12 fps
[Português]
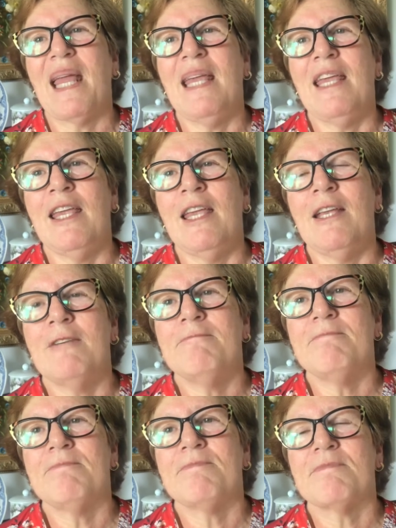
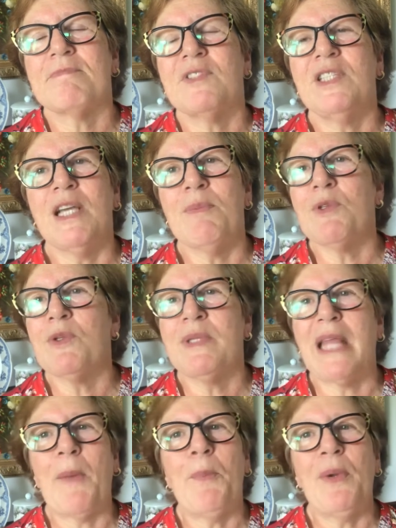E tínhamos o
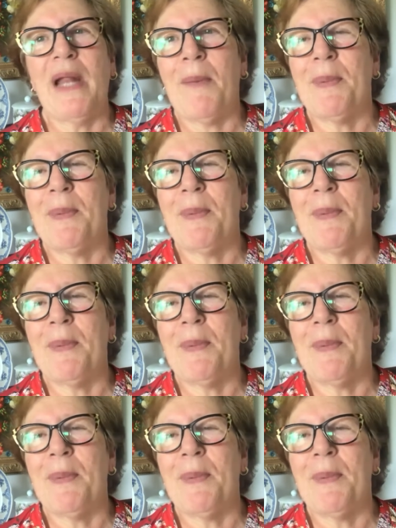tempo lá